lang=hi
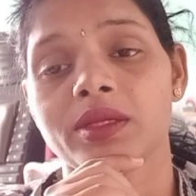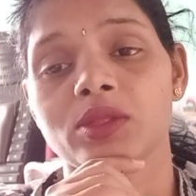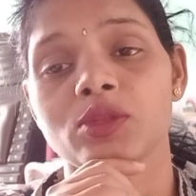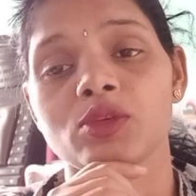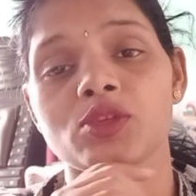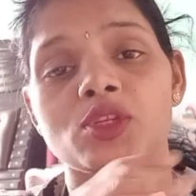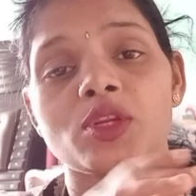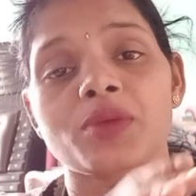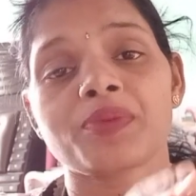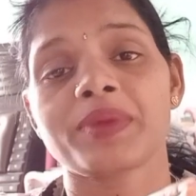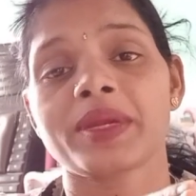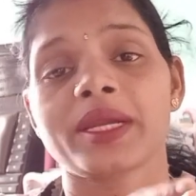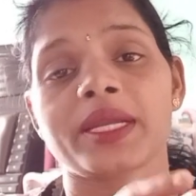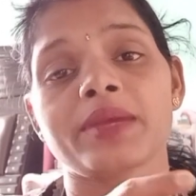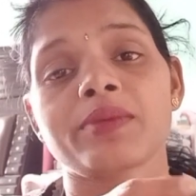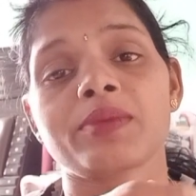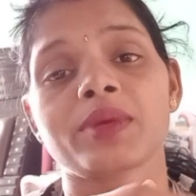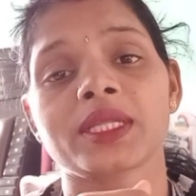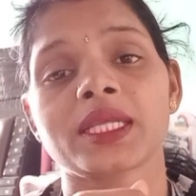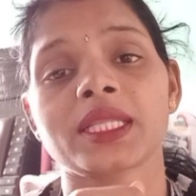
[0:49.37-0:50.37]
दूसरे फ्रेंड
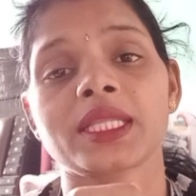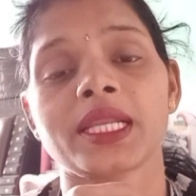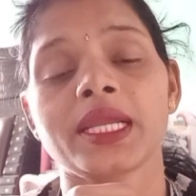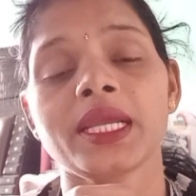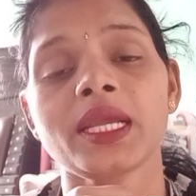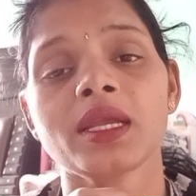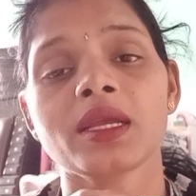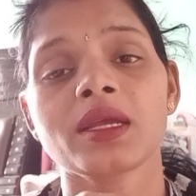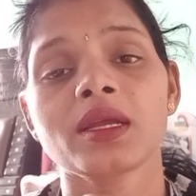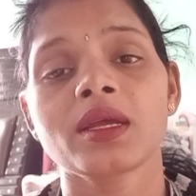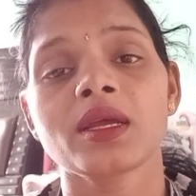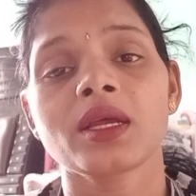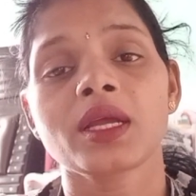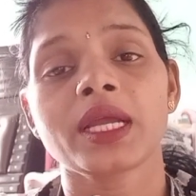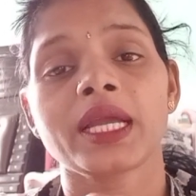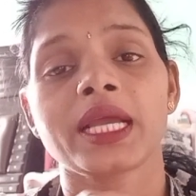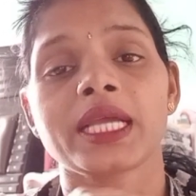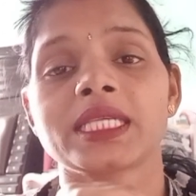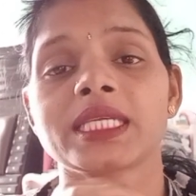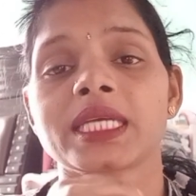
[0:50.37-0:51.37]
की मदद ली
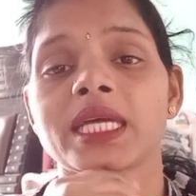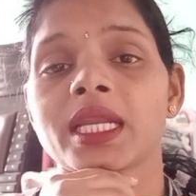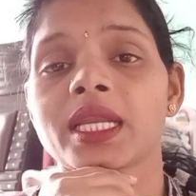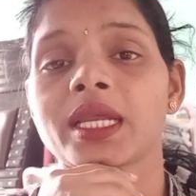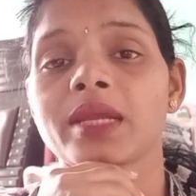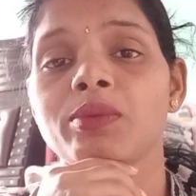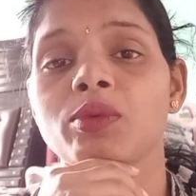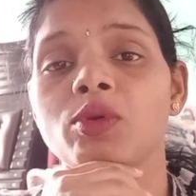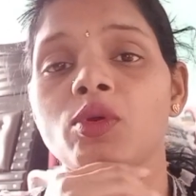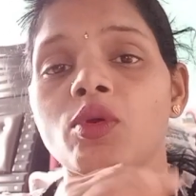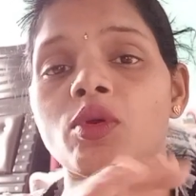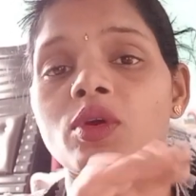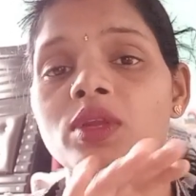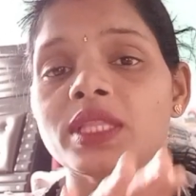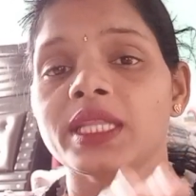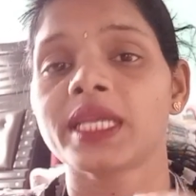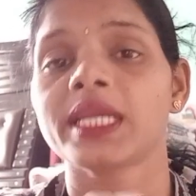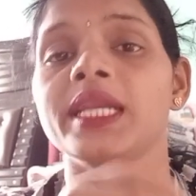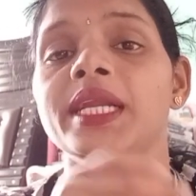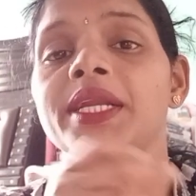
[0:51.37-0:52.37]
ऐसे करके वो और
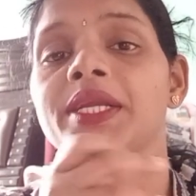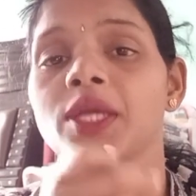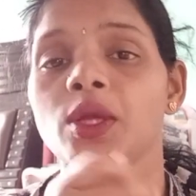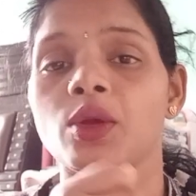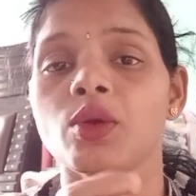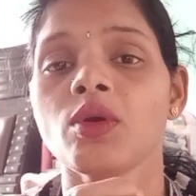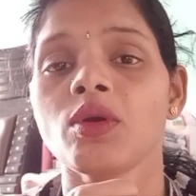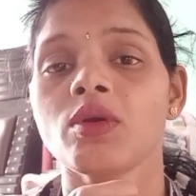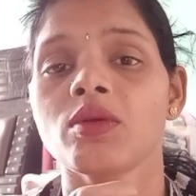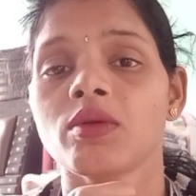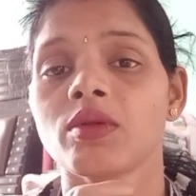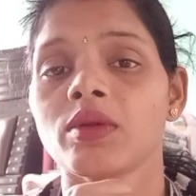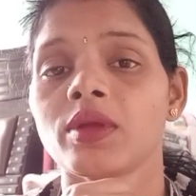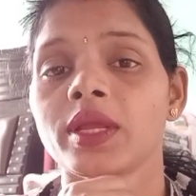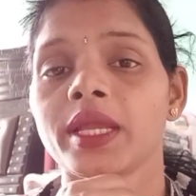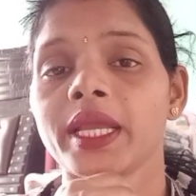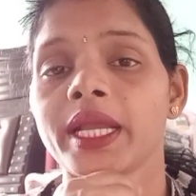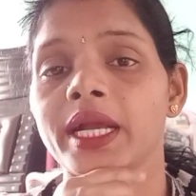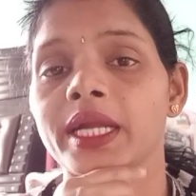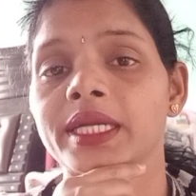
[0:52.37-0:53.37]
तीन लड़की को
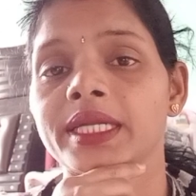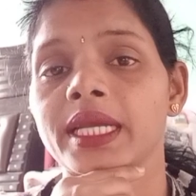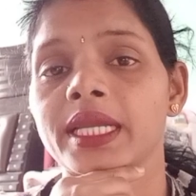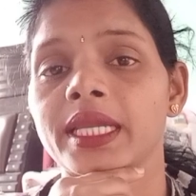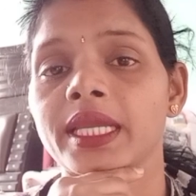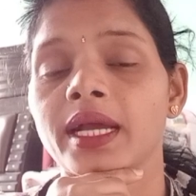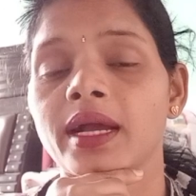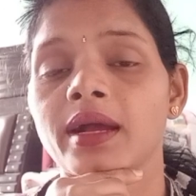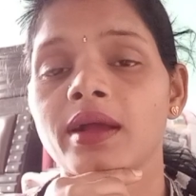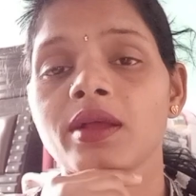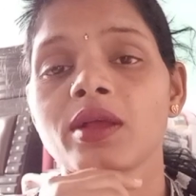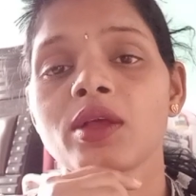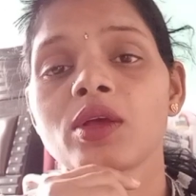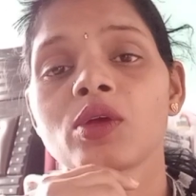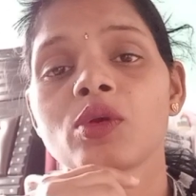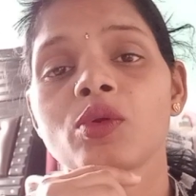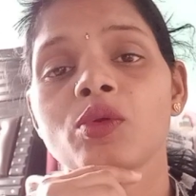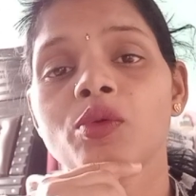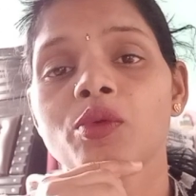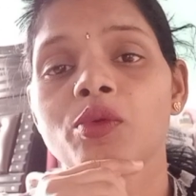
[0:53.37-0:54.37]
इकट्ठा किया
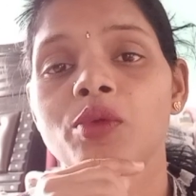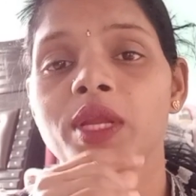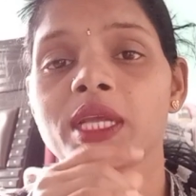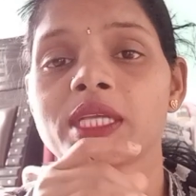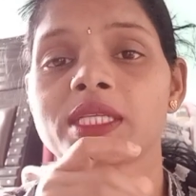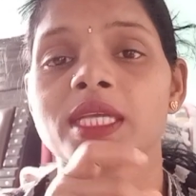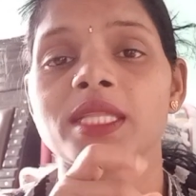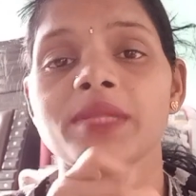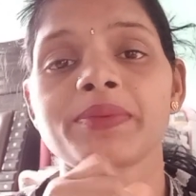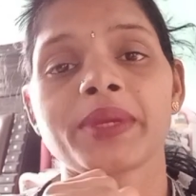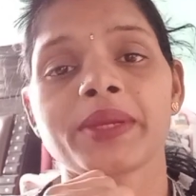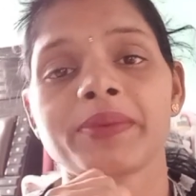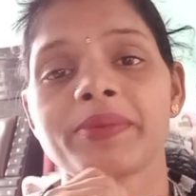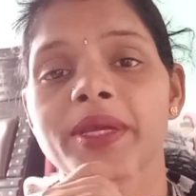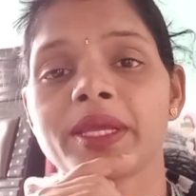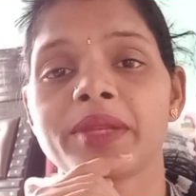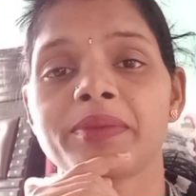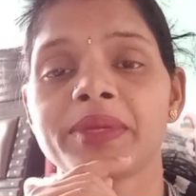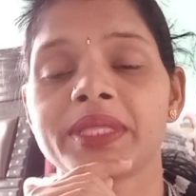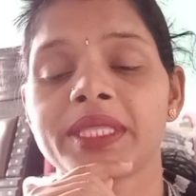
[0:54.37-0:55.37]
उनके साथ मेरी
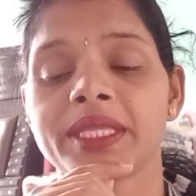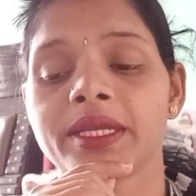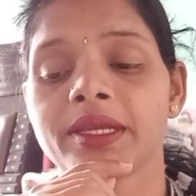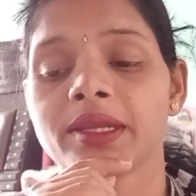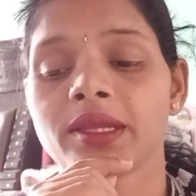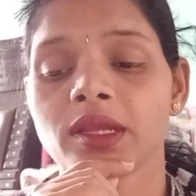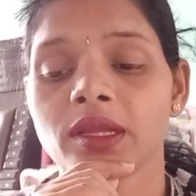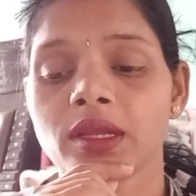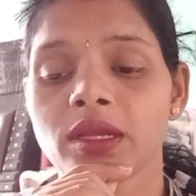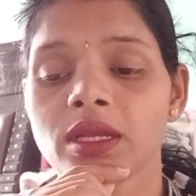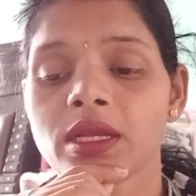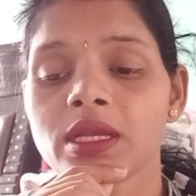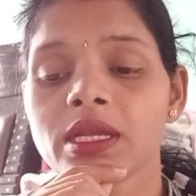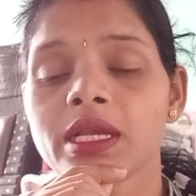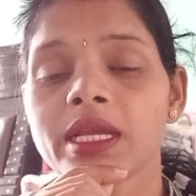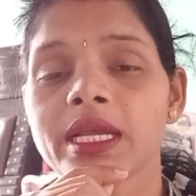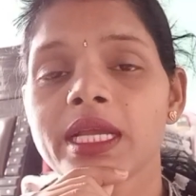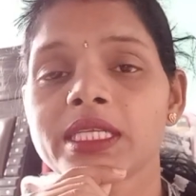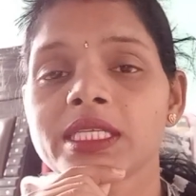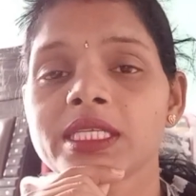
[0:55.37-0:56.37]
बहन भी थी
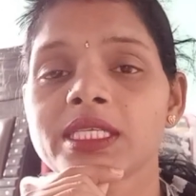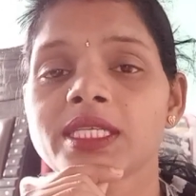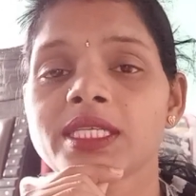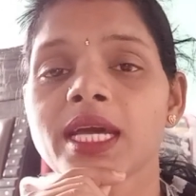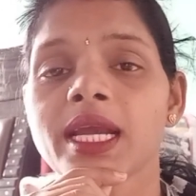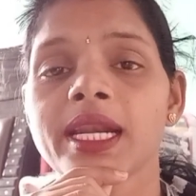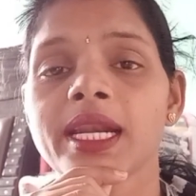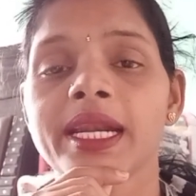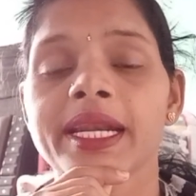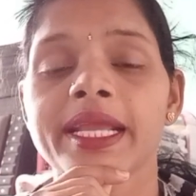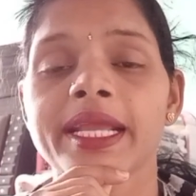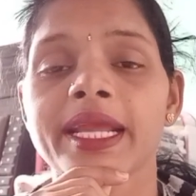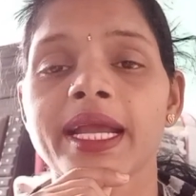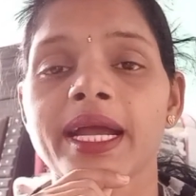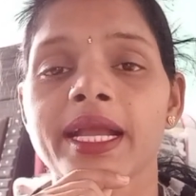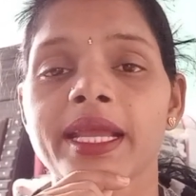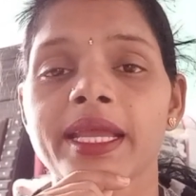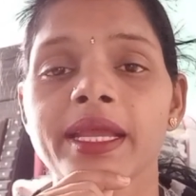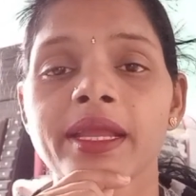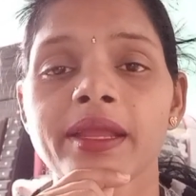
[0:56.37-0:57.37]
ऐसे चार लड़की
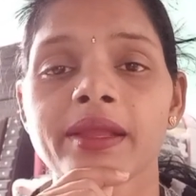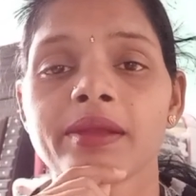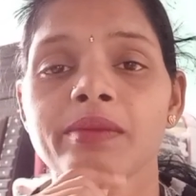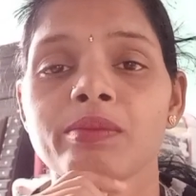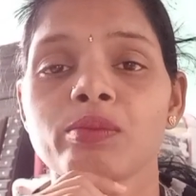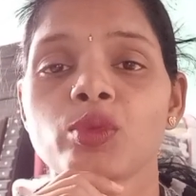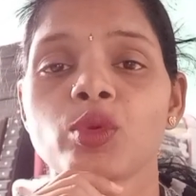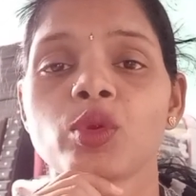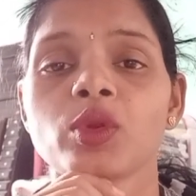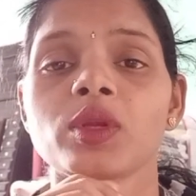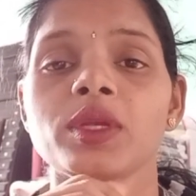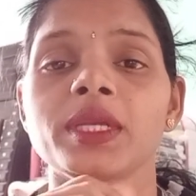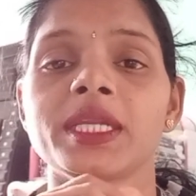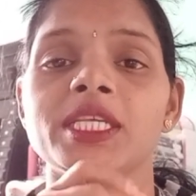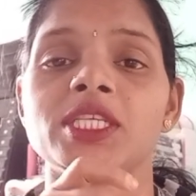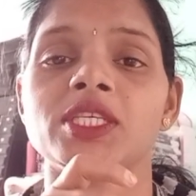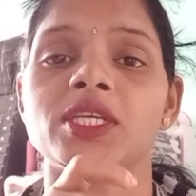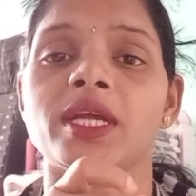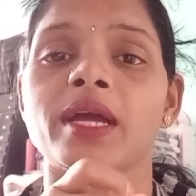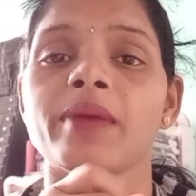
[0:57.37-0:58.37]
आके वो
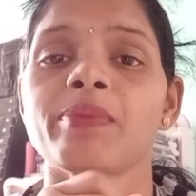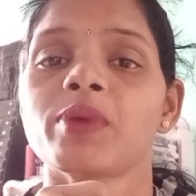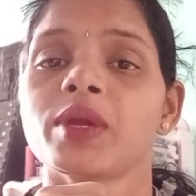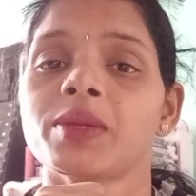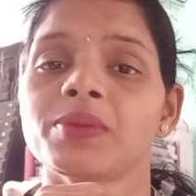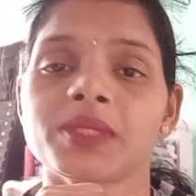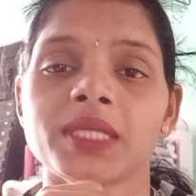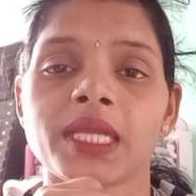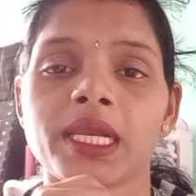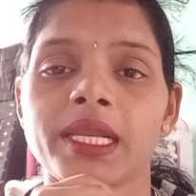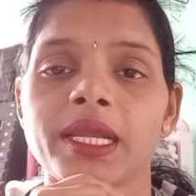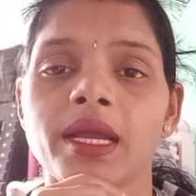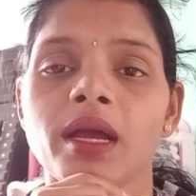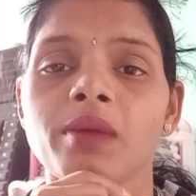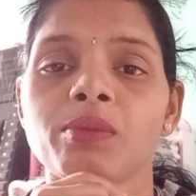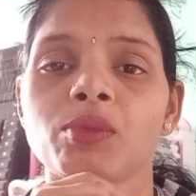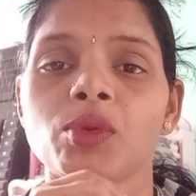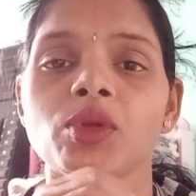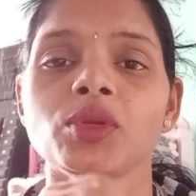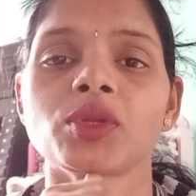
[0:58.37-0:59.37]
टीचर का परमिशन लिया
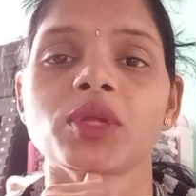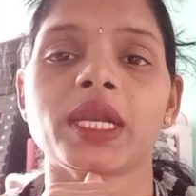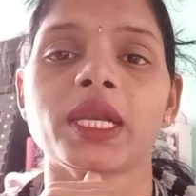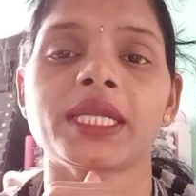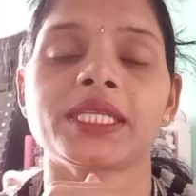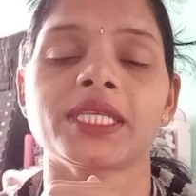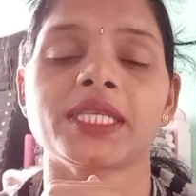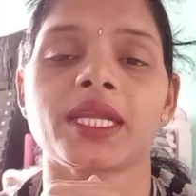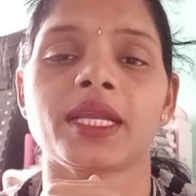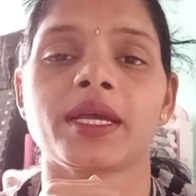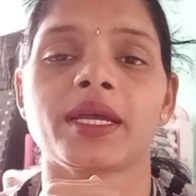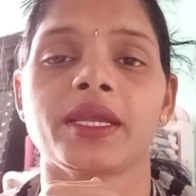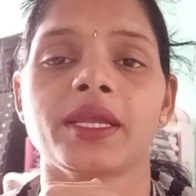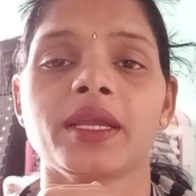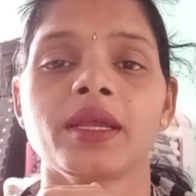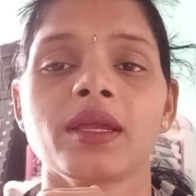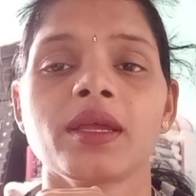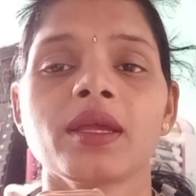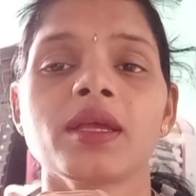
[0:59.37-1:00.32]
हमको टॉयलेट जाना है